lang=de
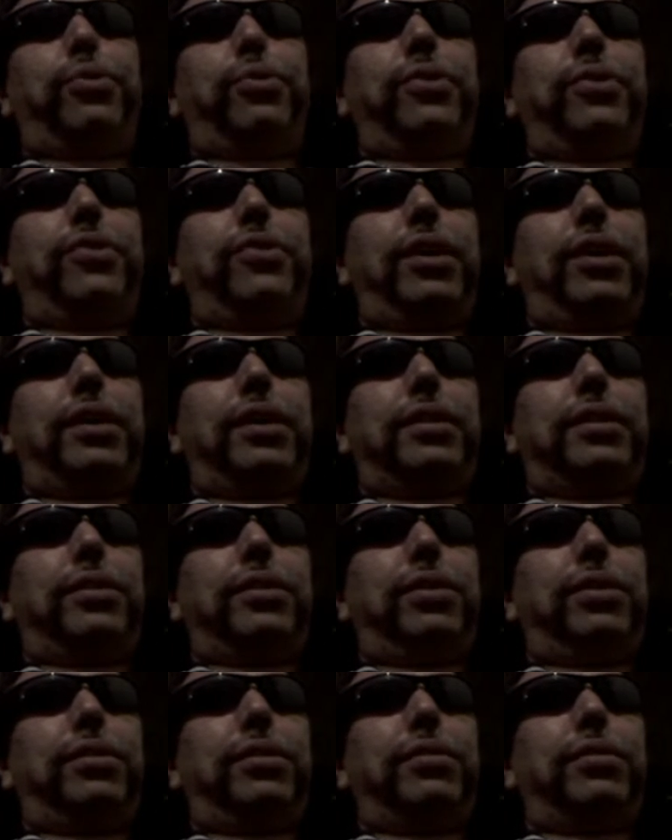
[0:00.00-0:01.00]
zugesagt
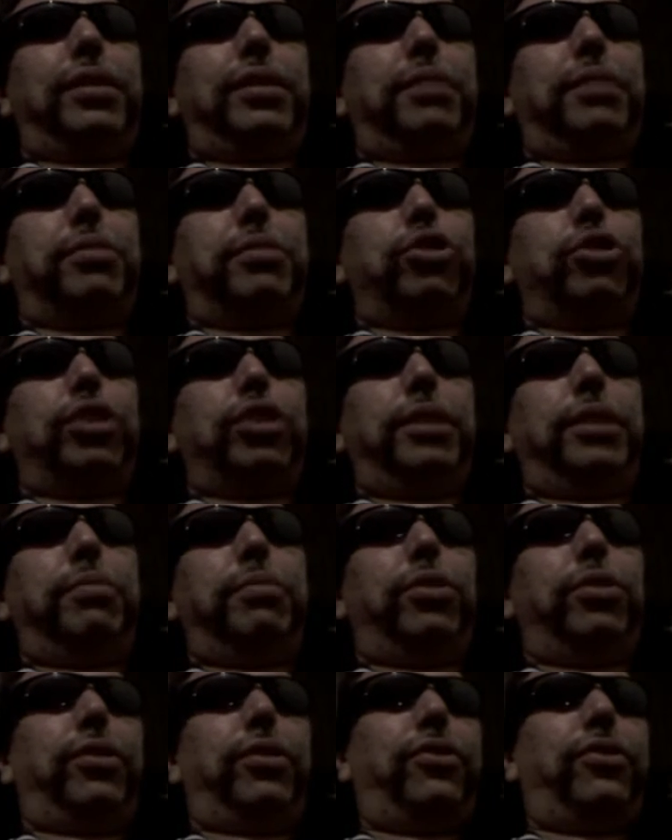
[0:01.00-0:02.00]
noch und habe
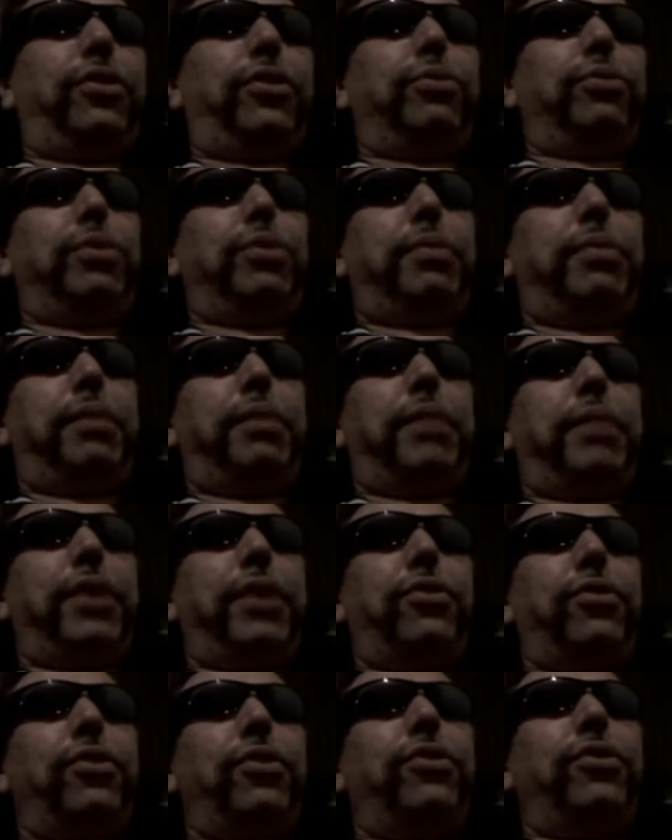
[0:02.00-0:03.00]
geschrieben 19 Uhr beim
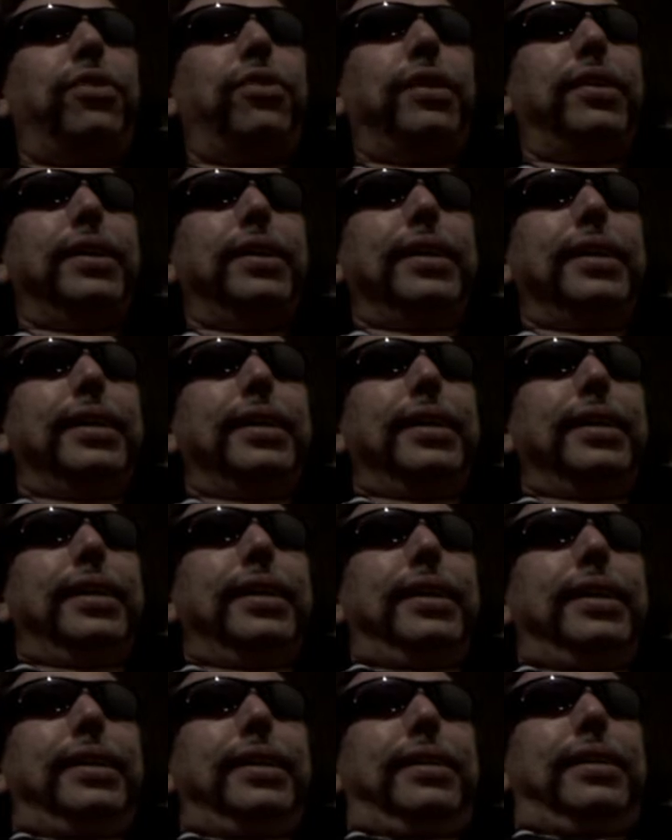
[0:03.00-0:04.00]
Lexus.
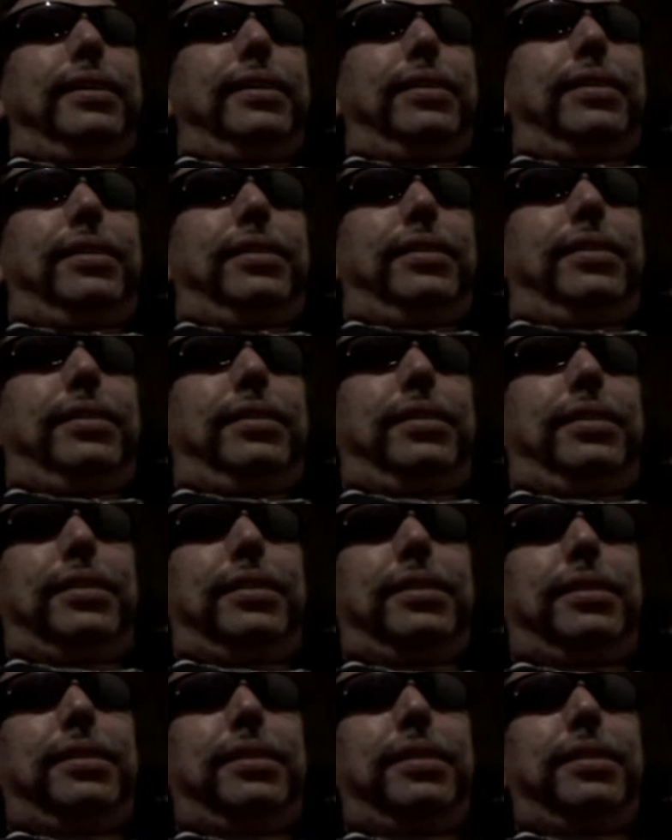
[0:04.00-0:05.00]

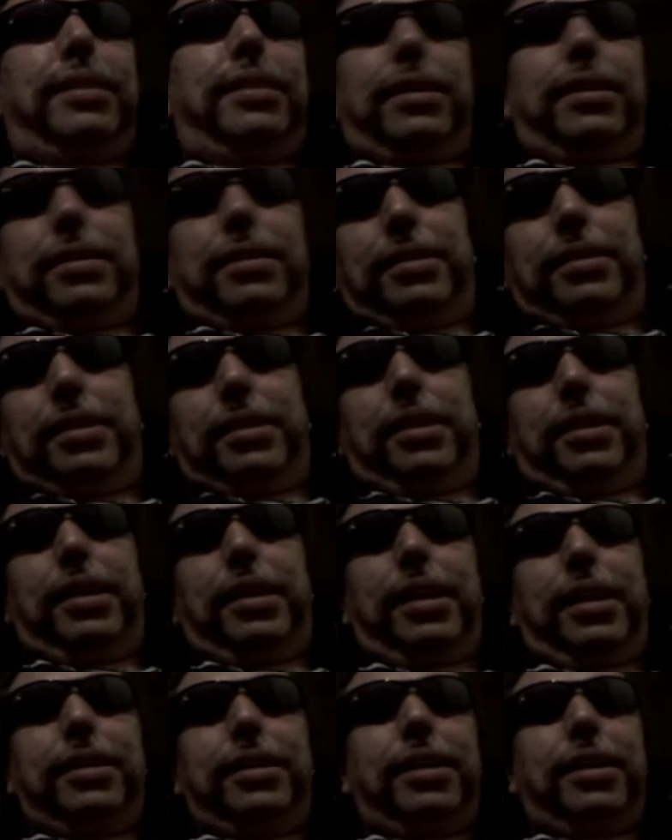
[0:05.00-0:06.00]
Äh, ja,
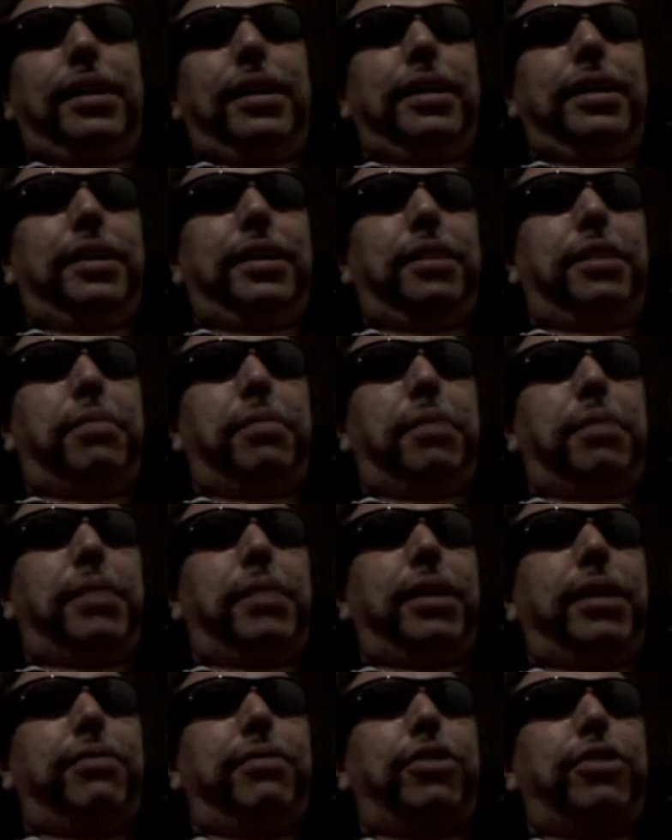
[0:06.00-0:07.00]
ich halte ja eigentlich immer
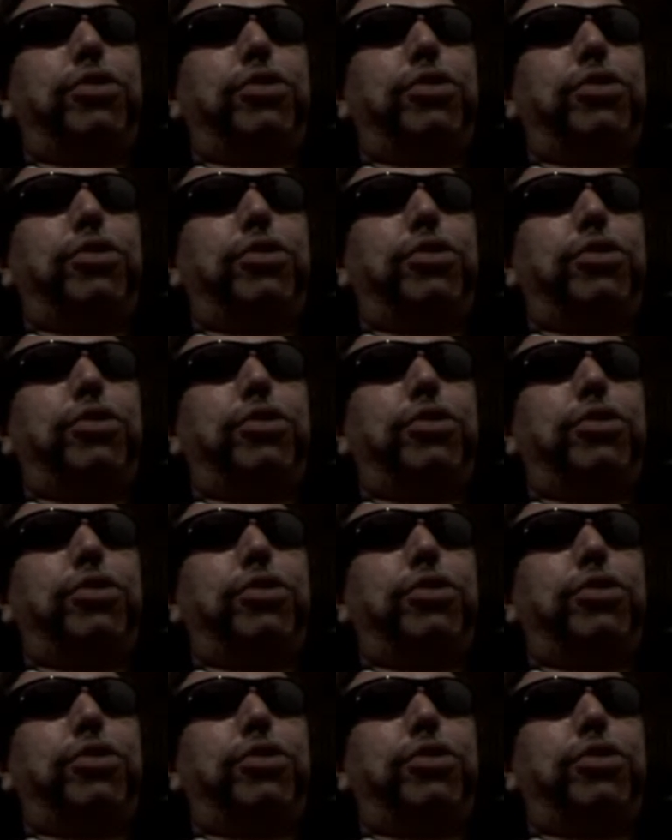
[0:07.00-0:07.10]
meine